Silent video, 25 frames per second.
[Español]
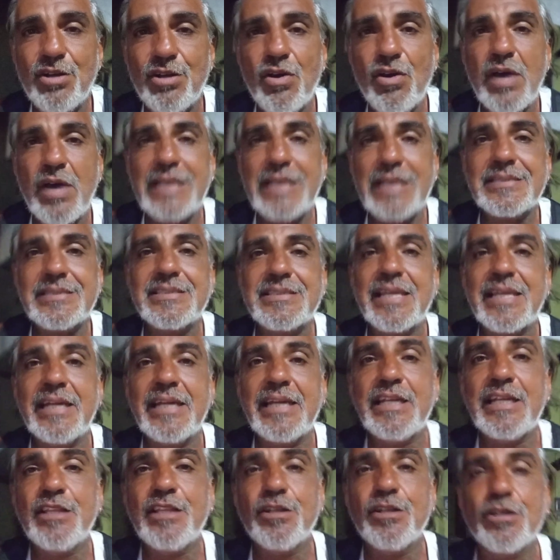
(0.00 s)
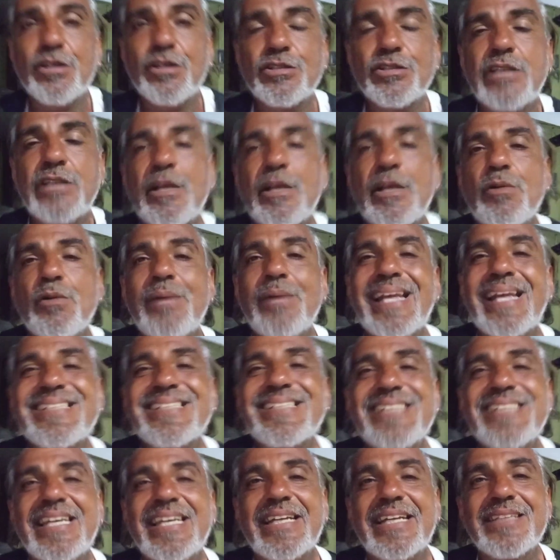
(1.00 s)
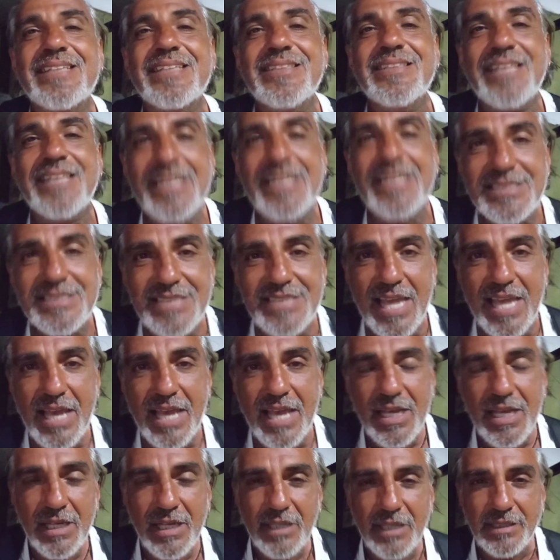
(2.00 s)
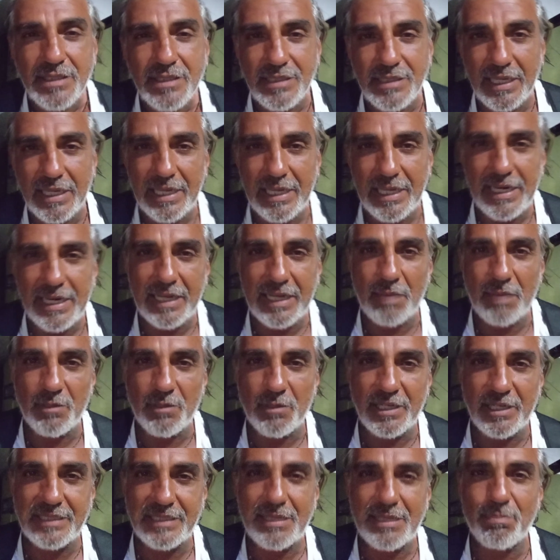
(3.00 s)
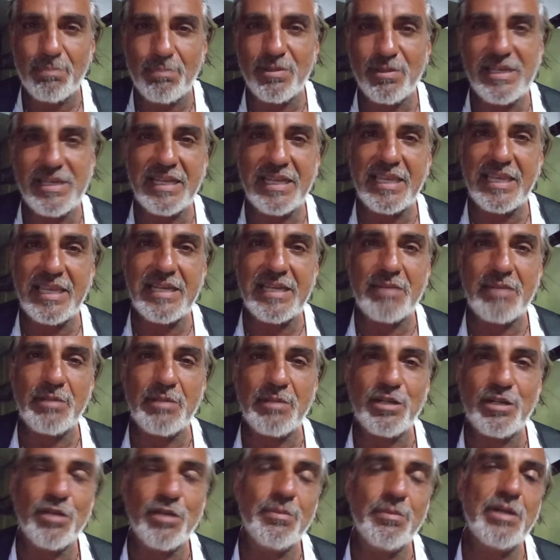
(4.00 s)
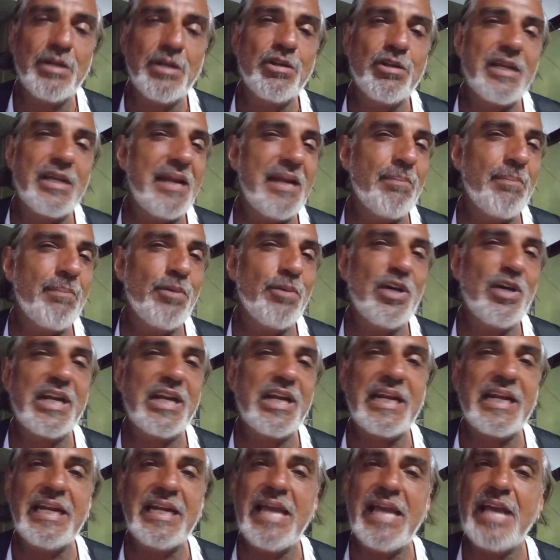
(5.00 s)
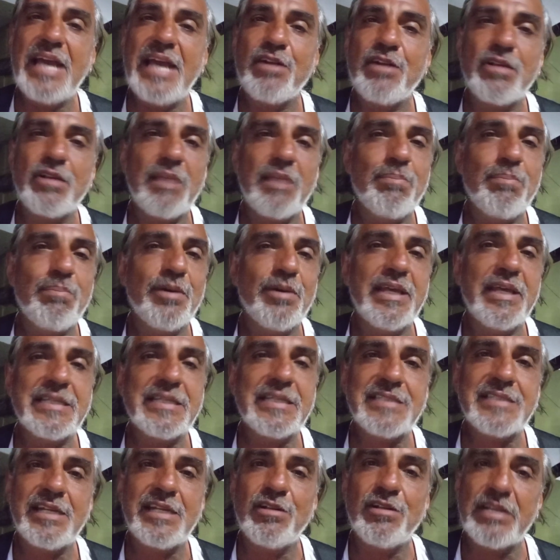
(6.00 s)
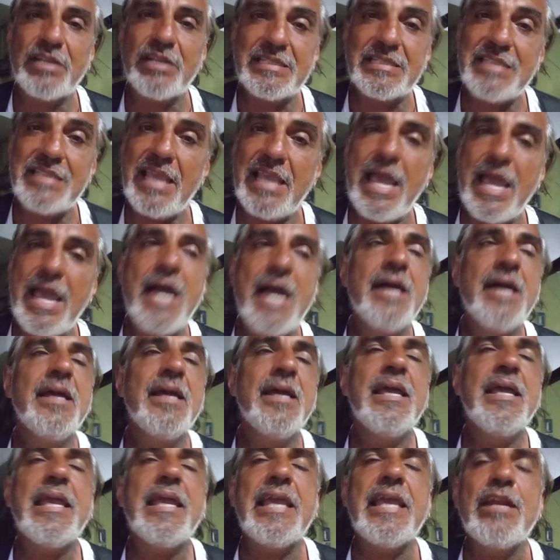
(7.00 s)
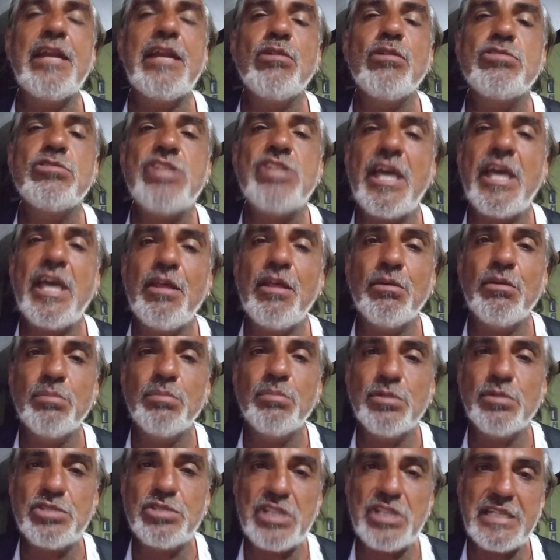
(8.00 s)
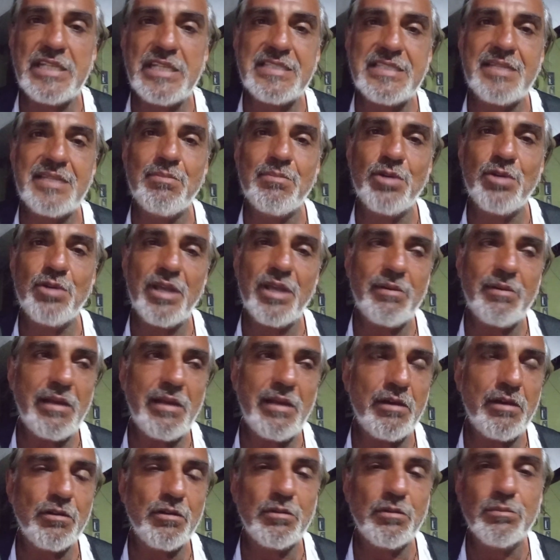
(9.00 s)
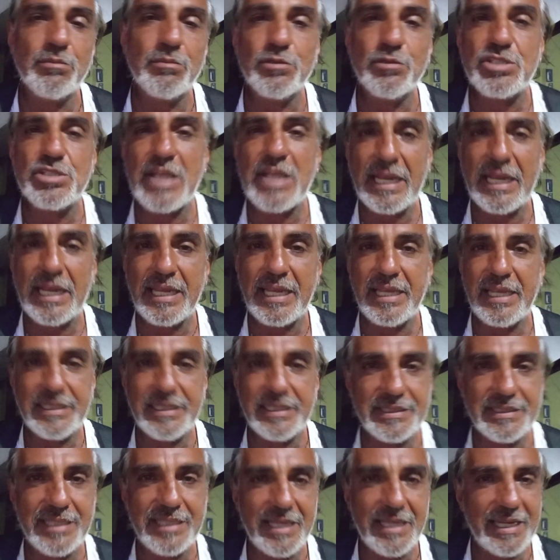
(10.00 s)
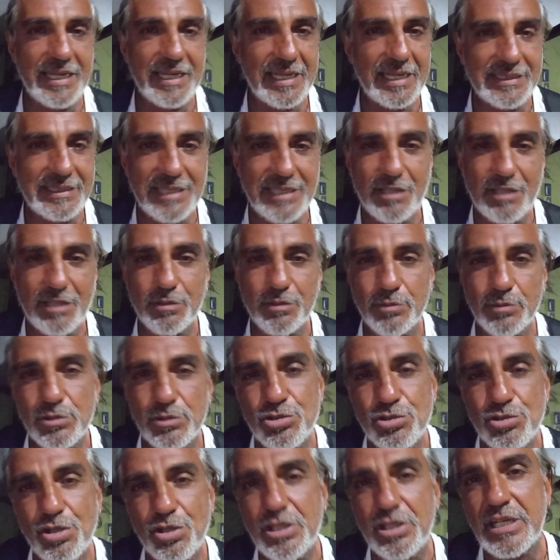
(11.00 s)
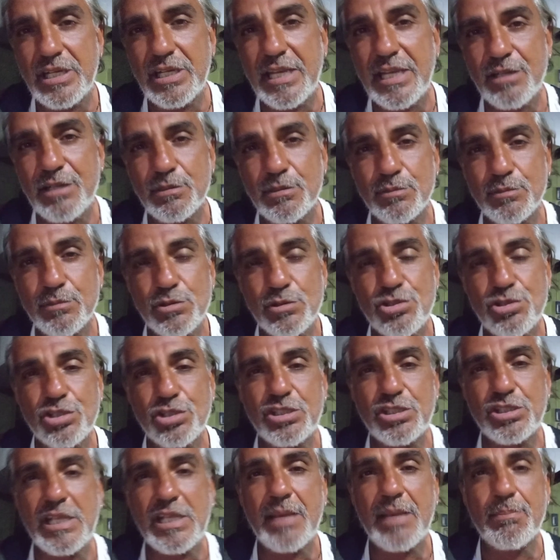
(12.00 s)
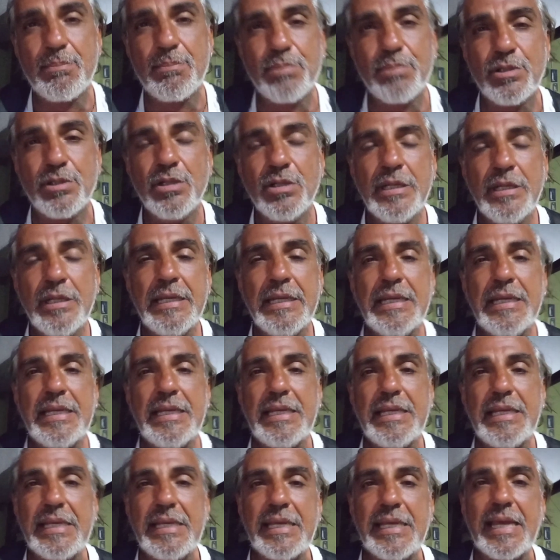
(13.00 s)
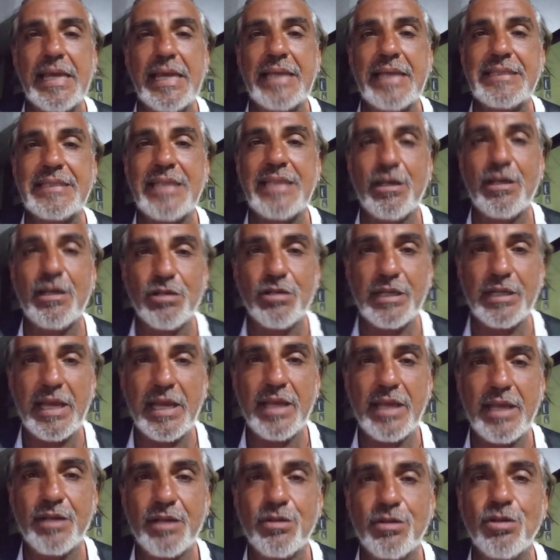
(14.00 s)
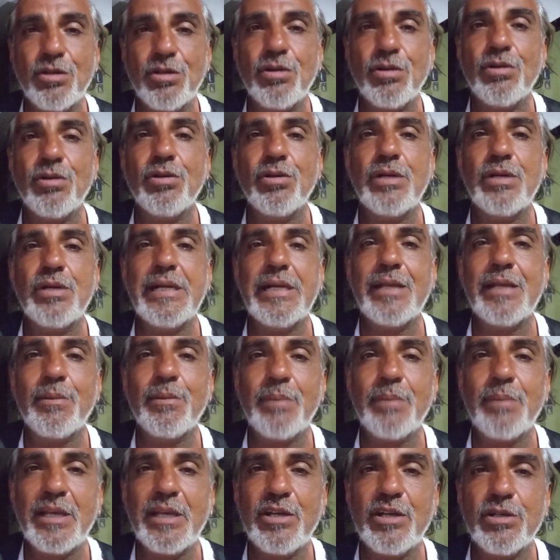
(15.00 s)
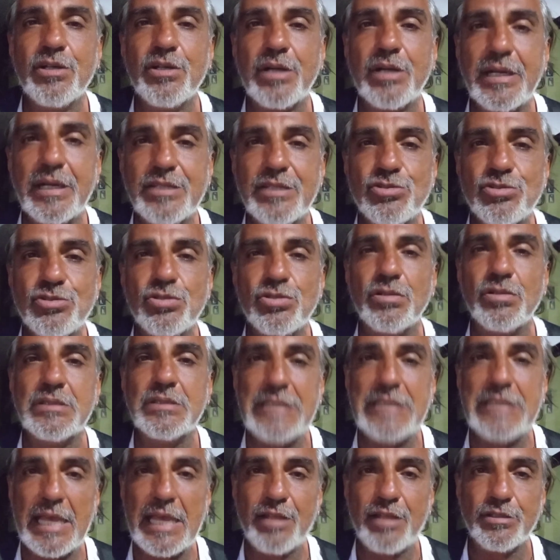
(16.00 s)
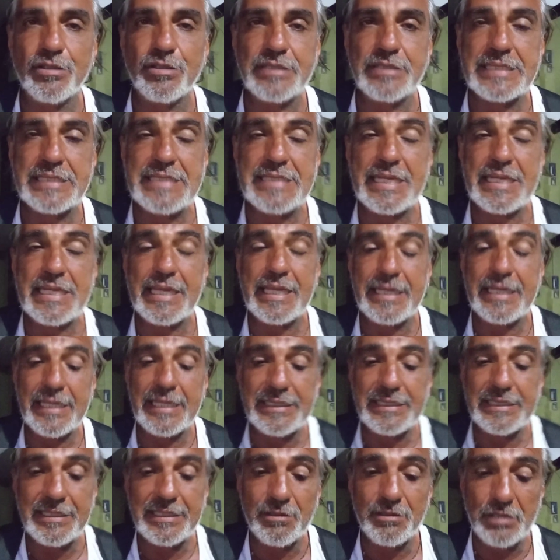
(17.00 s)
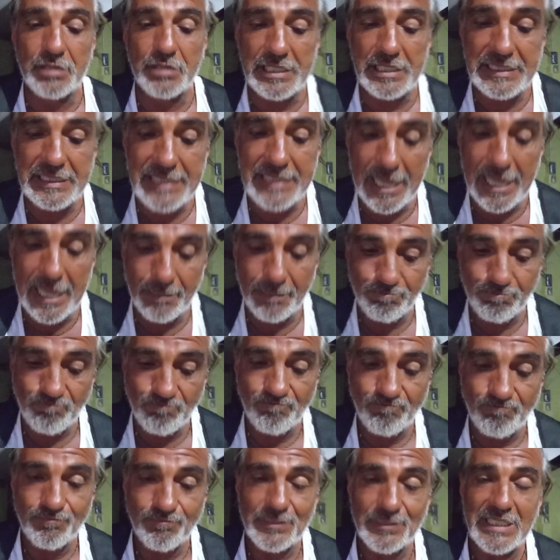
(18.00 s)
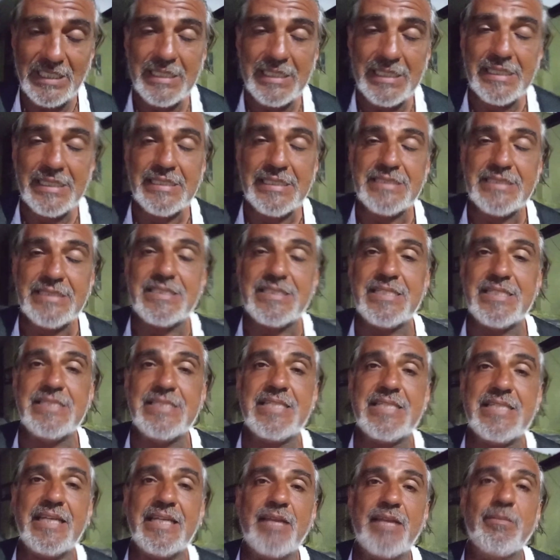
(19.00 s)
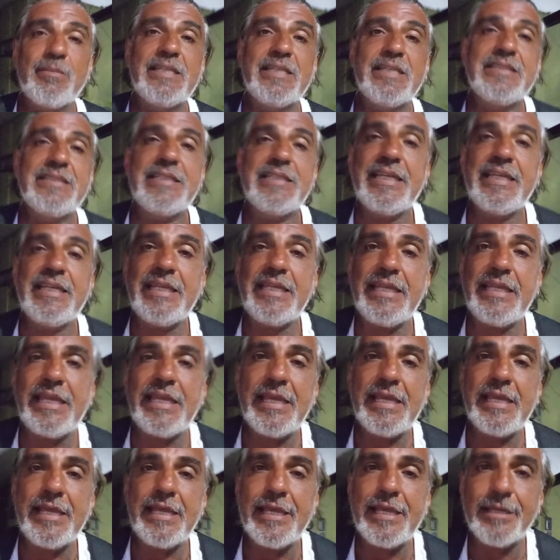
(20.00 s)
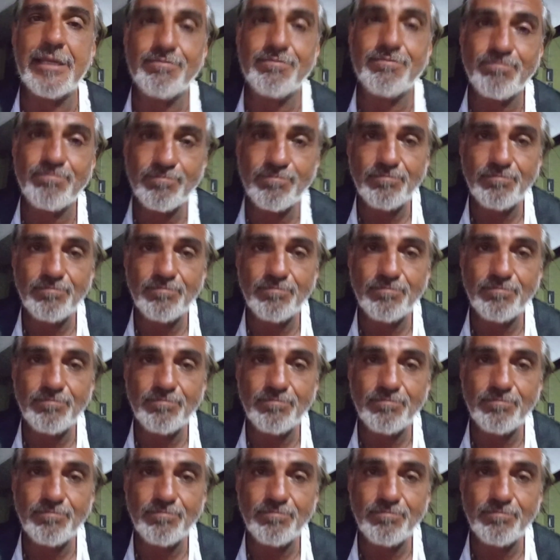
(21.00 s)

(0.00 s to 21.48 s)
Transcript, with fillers: no han salido, no tengo una certeza de que la camioneta pueda quedar a mi nombre o que la pueda arreglar o que pueda hacer lo que sea. He luchado muchísimo, he hablado con mucha gente, he gastado mucho dinero, mucho tiempo y hasta ahora no le veo resultados. Así que gente bonita, sinceramente, eh,